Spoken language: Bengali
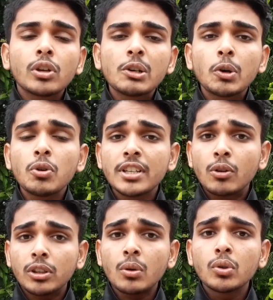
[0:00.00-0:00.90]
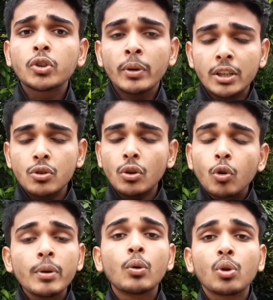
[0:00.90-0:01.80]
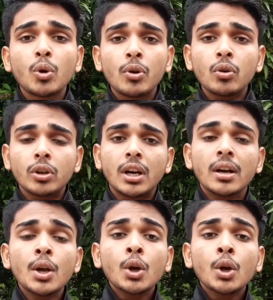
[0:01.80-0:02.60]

কথা বলবো সেই কথাগুলো তোমাদের জন্য খুবই গুরুত্বপূর্ণ কথা